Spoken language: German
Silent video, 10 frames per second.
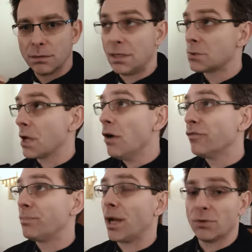diese
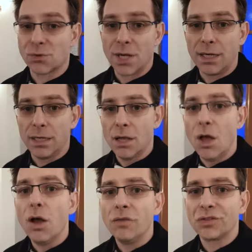Aufbahrungshalle
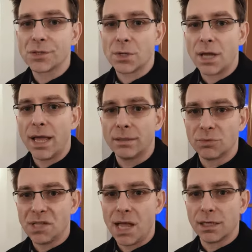öfters an
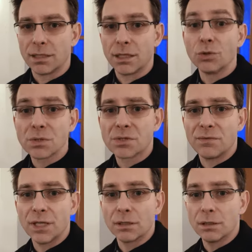einem Tag genutzt
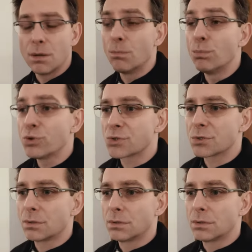werden muss.